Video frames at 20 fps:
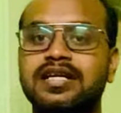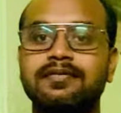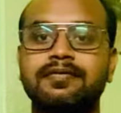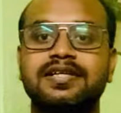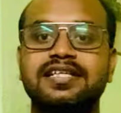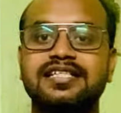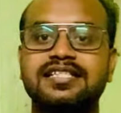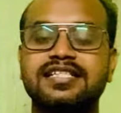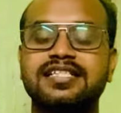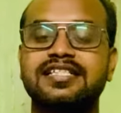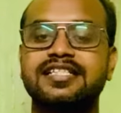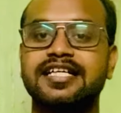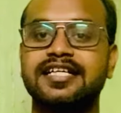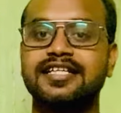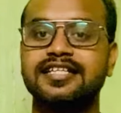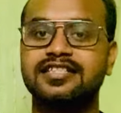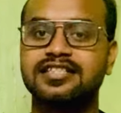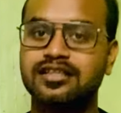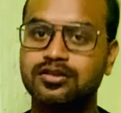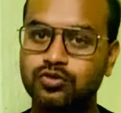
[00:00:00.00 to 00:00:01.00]
ভেরিফিকেশন
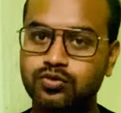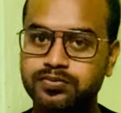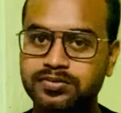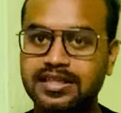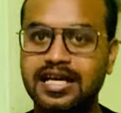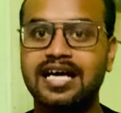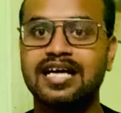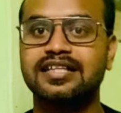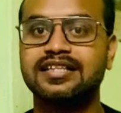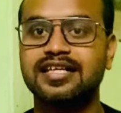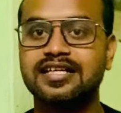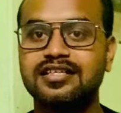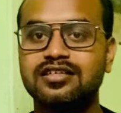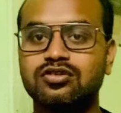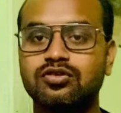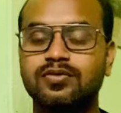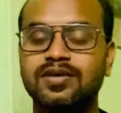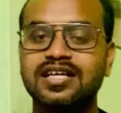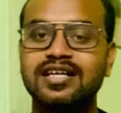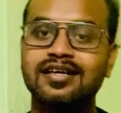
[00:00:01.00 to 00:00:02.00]
স্ট্যাটাসটা খুব তাড়াতাড়ি
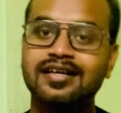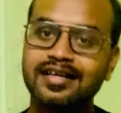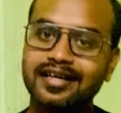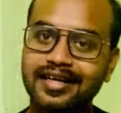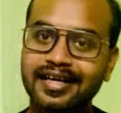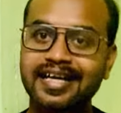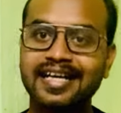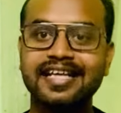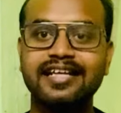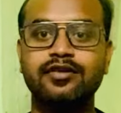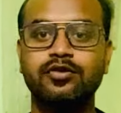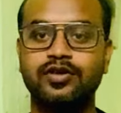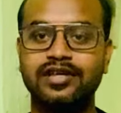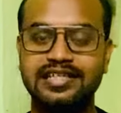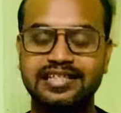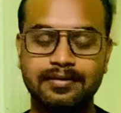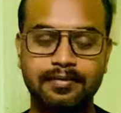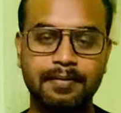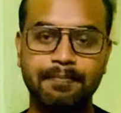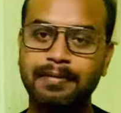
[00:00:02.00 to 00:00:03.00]
তোমার গ্রিন
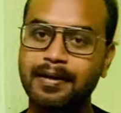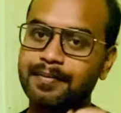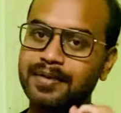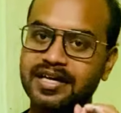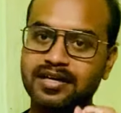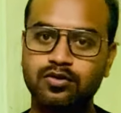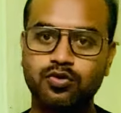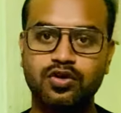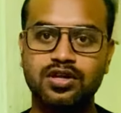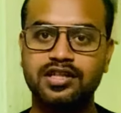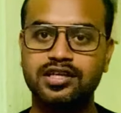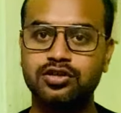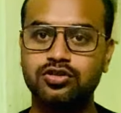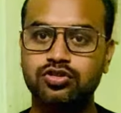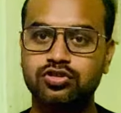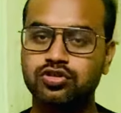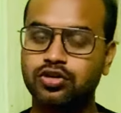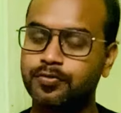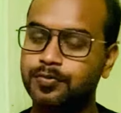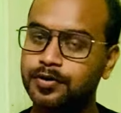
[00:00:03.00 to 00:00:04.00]
হয়ে যাবে পেমেন্ট করে
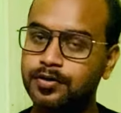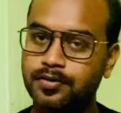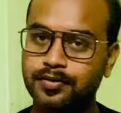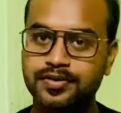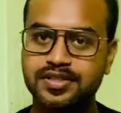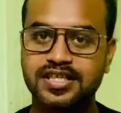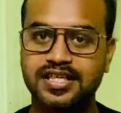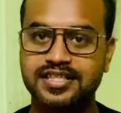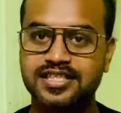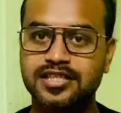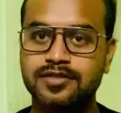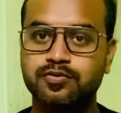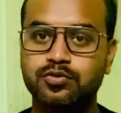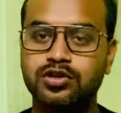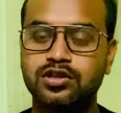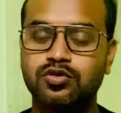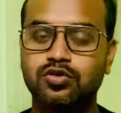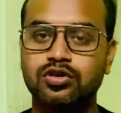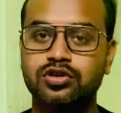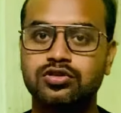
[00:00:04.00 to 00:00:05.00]
দিয়েছো সফলভাবে
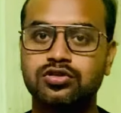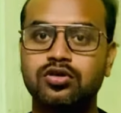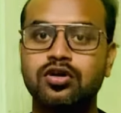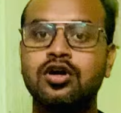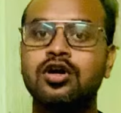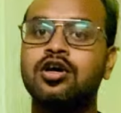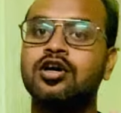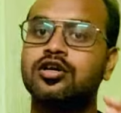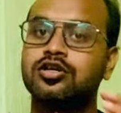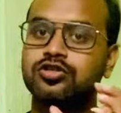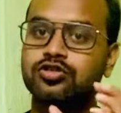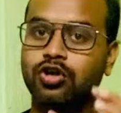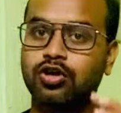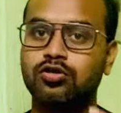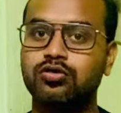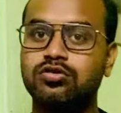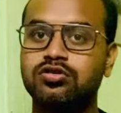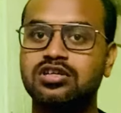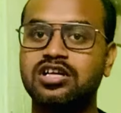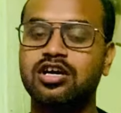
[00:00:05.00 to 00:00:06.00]
সাকসেসফুলি করেছো
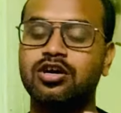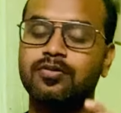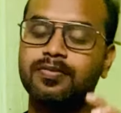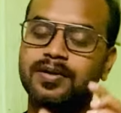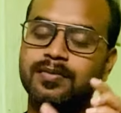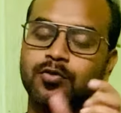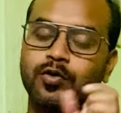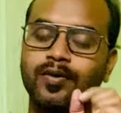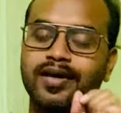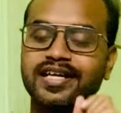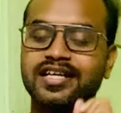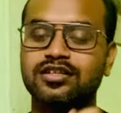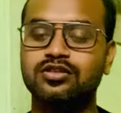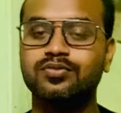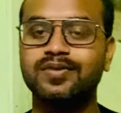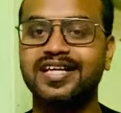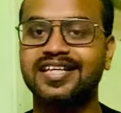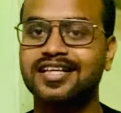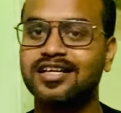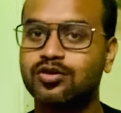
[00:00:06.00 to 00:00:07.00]
যখন ওটা হবে মোবাইলে
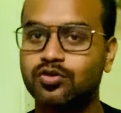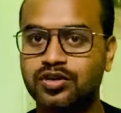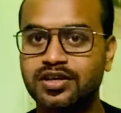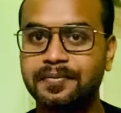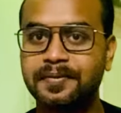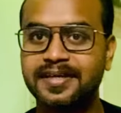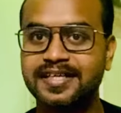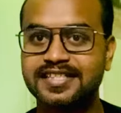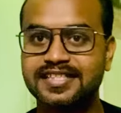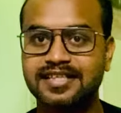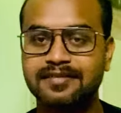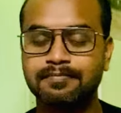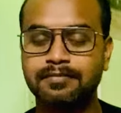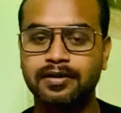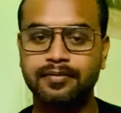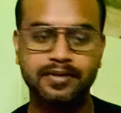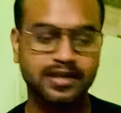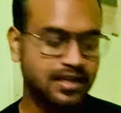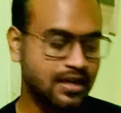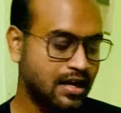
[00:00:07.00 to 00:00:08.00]
তুমি একটা নোটিফিকেশন
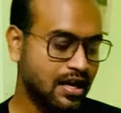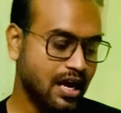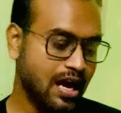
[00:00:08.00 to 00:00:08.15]
পাবে